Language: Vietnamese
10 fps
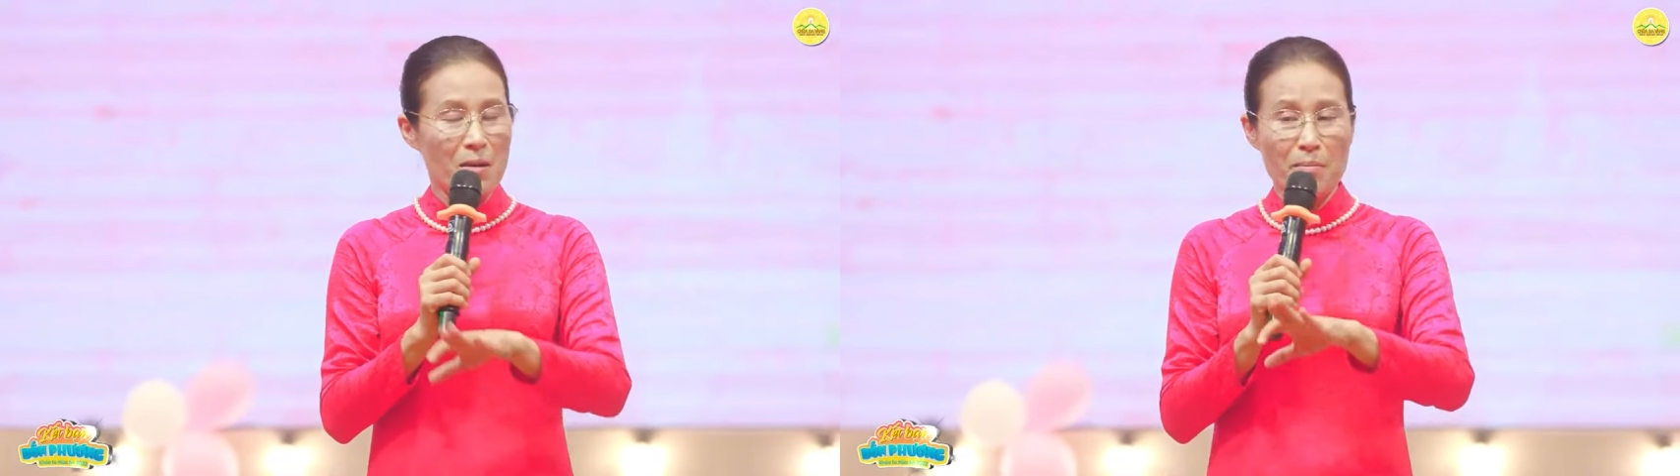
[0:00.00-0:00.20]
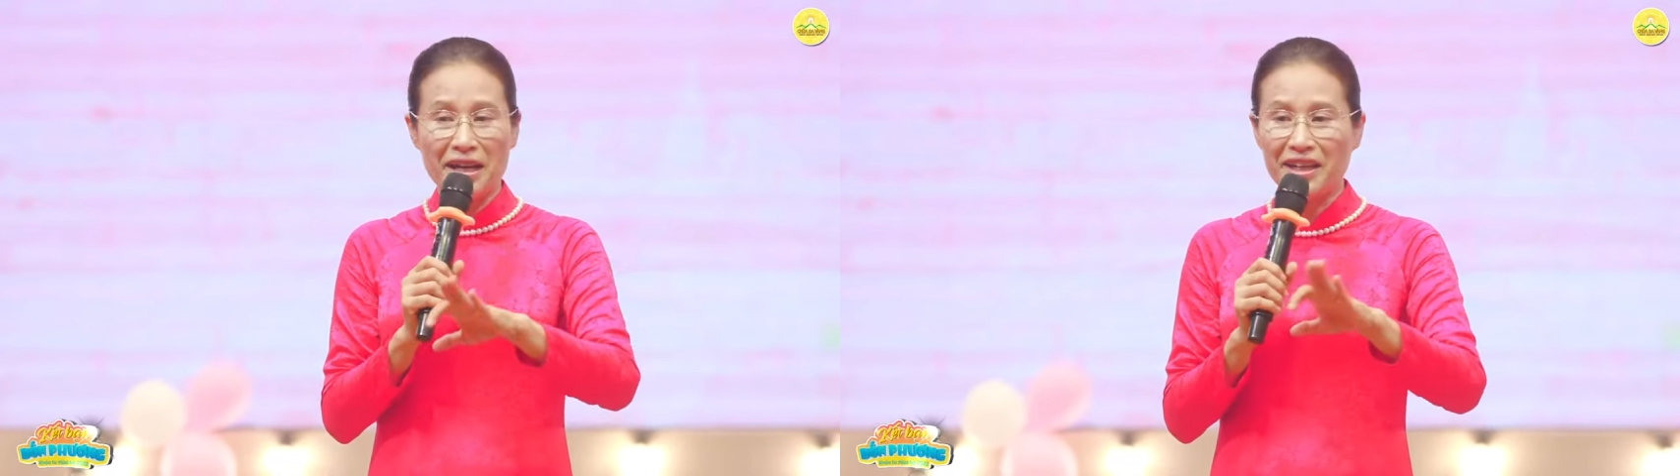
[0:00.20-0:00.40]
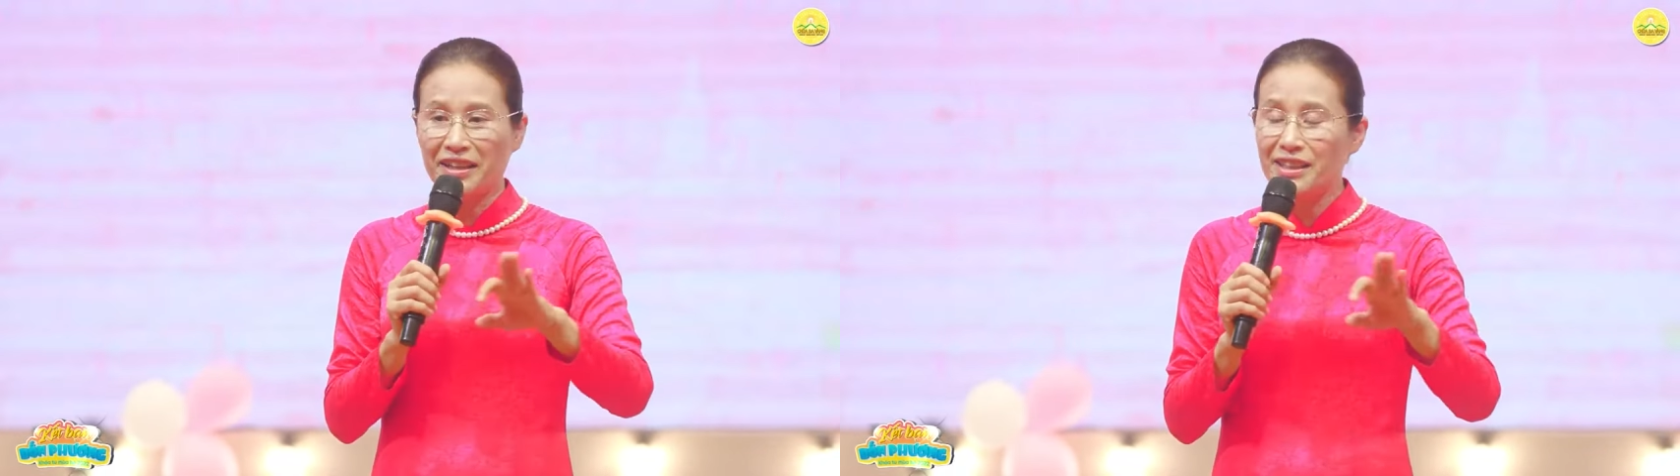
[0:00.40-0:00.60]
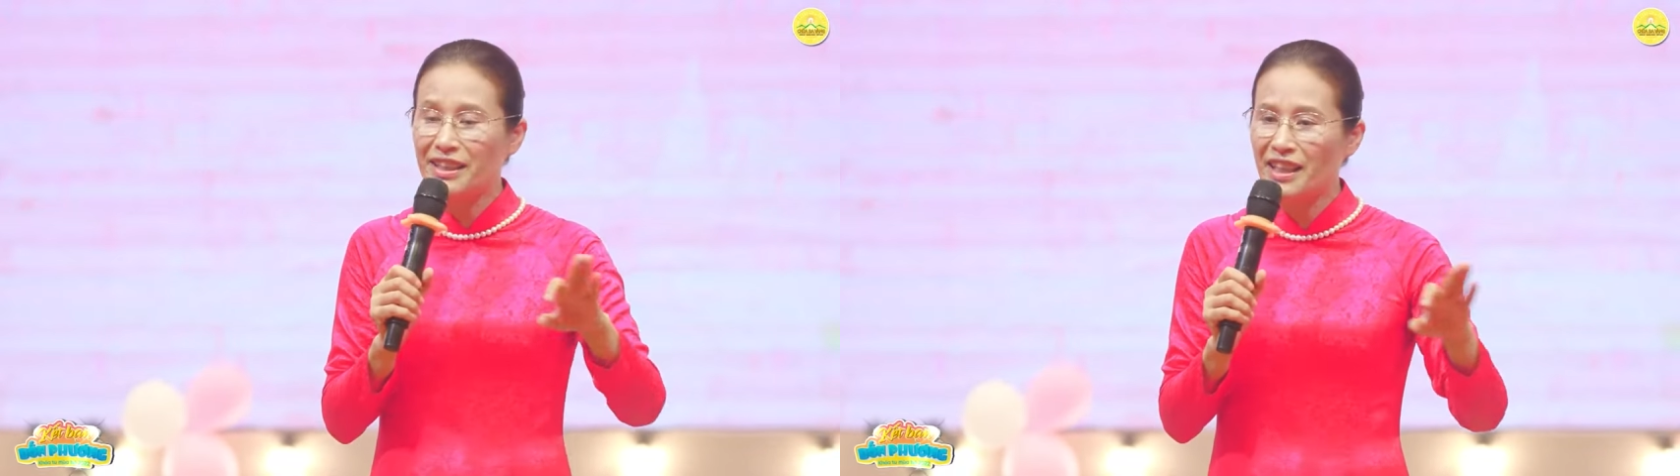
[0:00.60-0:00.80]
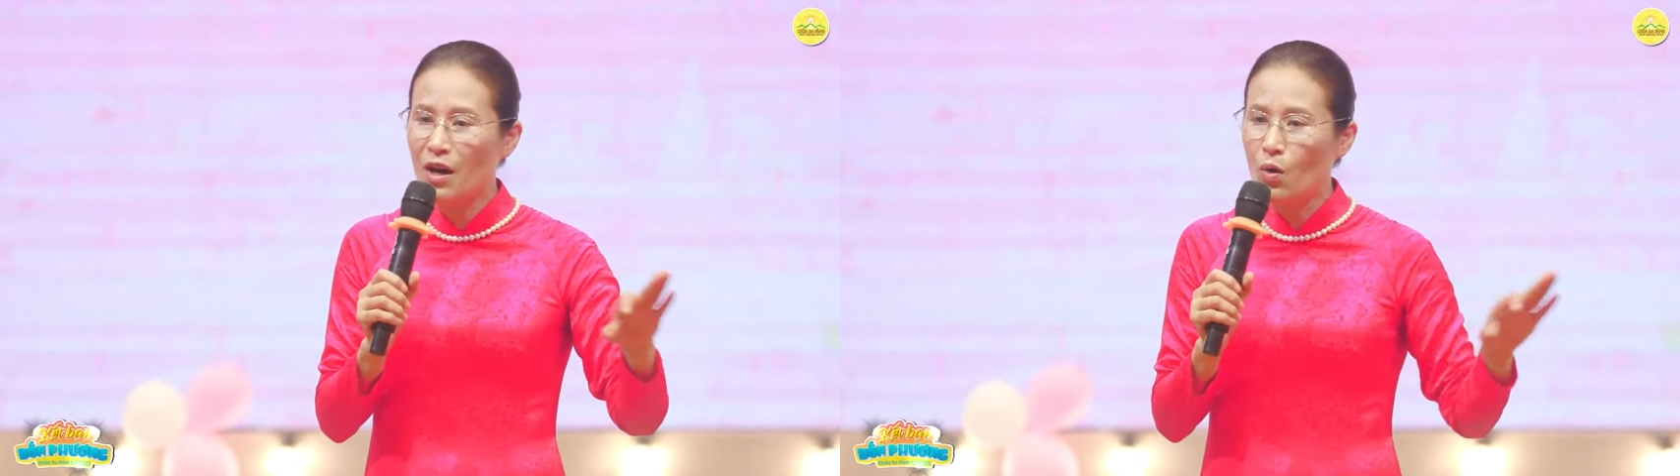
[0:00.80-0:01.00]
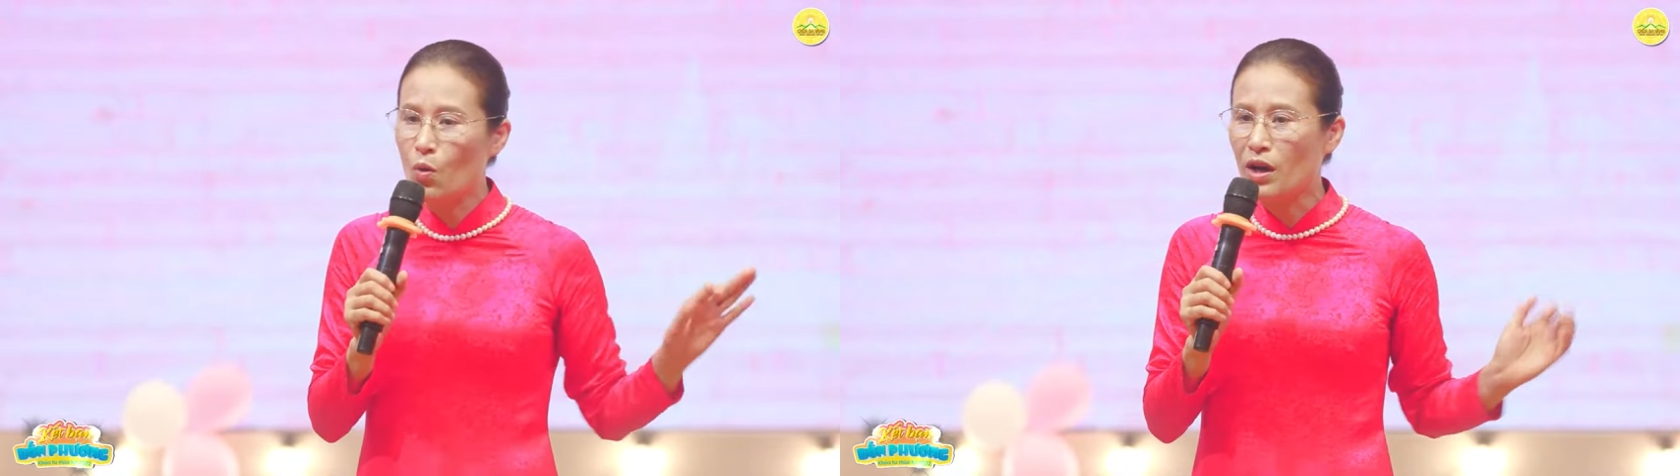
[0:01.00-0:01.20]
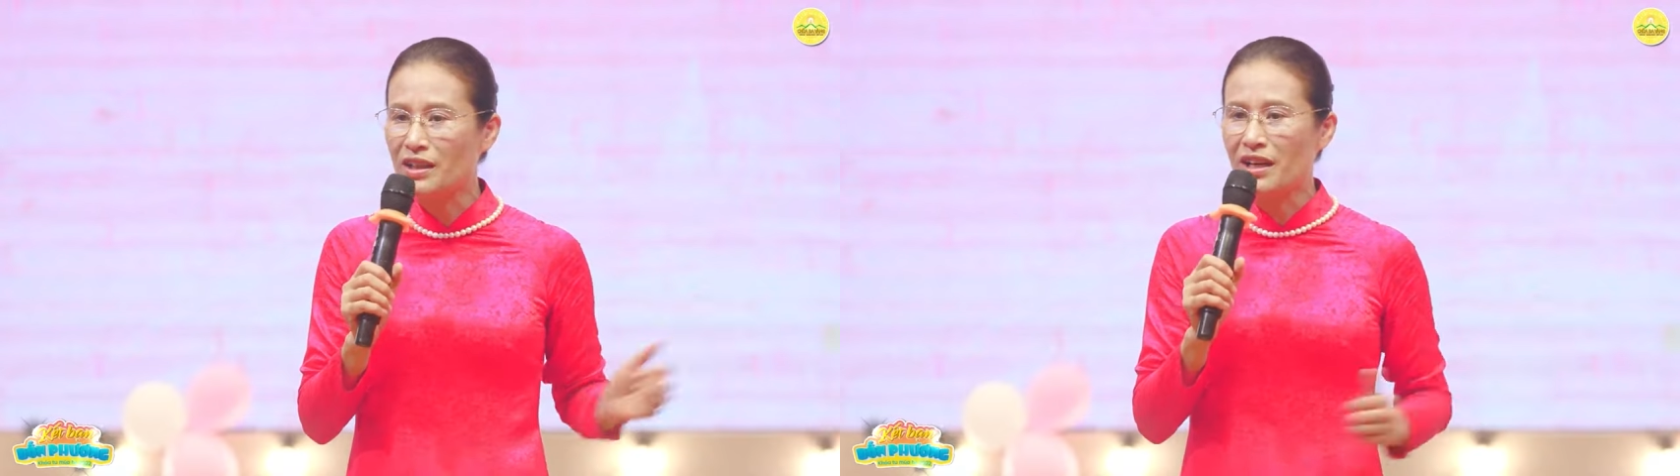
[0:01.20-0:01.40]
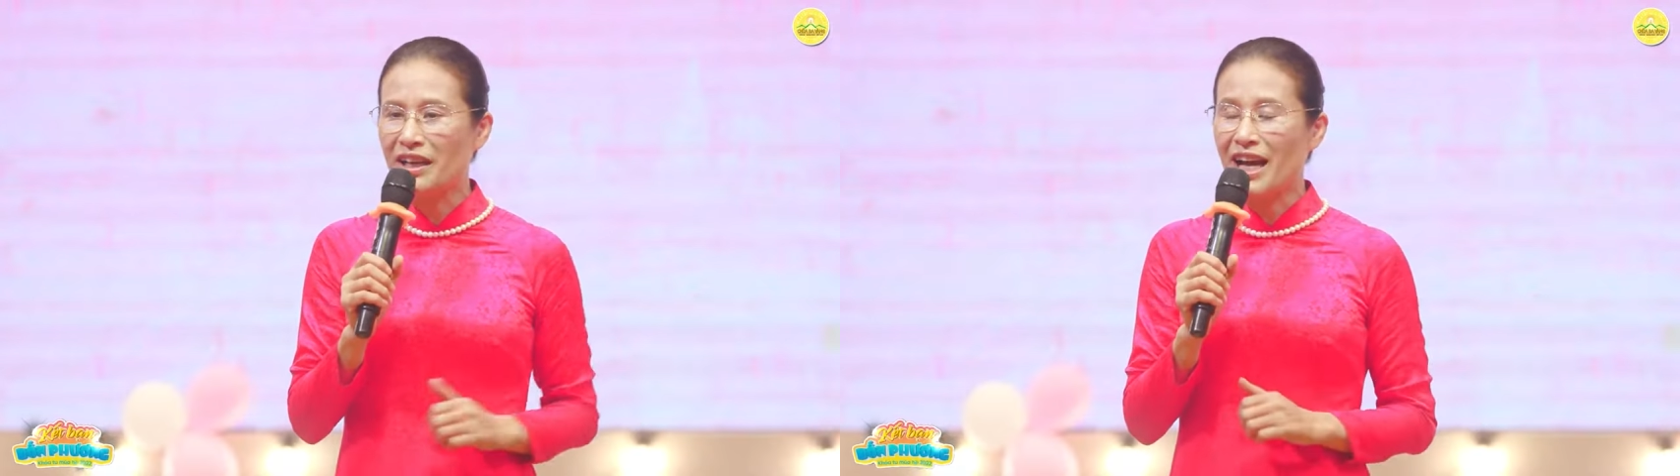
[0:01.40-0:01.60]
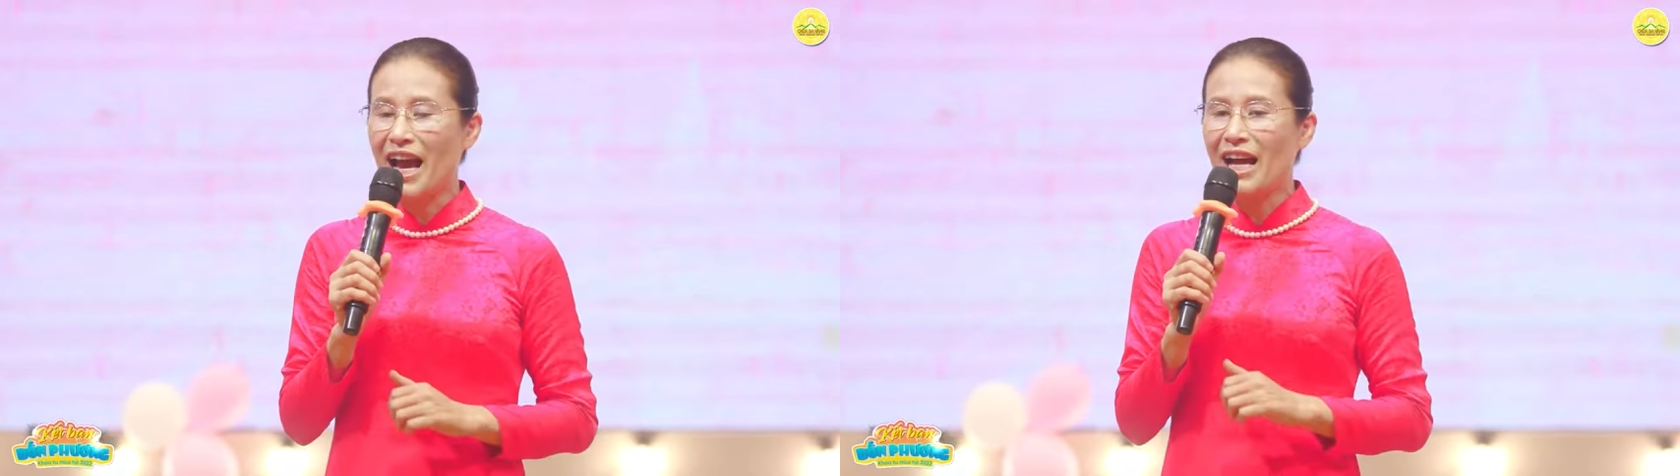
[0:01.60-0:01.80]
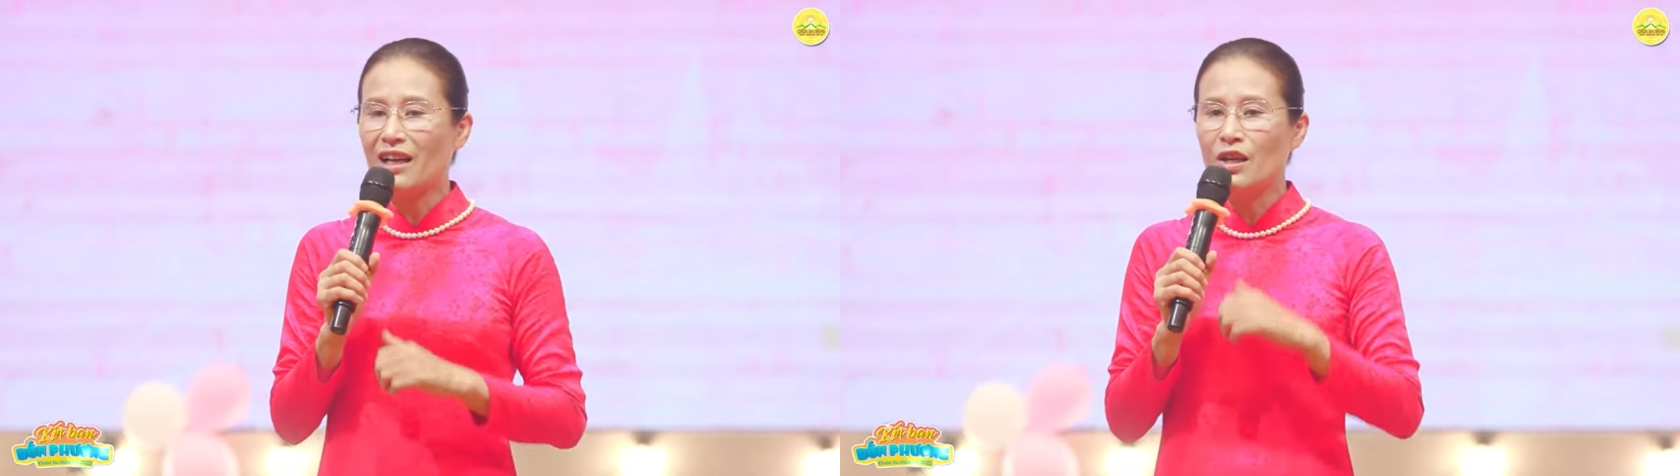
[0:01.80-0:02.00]
mà đến nhiều cuộc đời
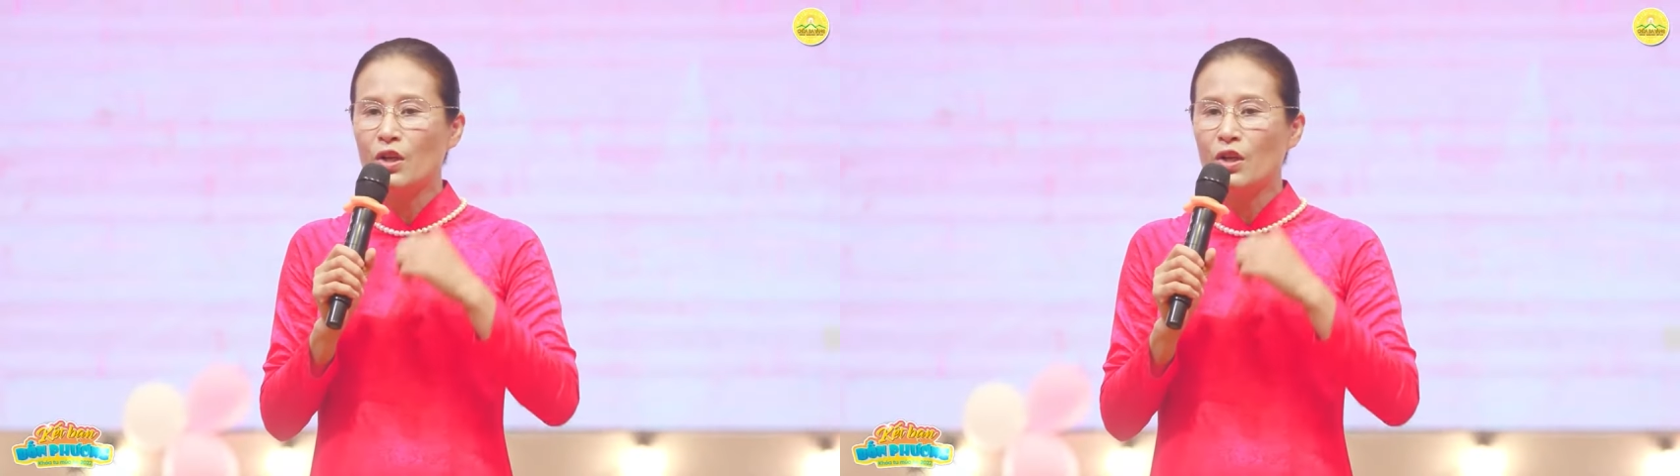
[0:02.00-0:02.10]
khác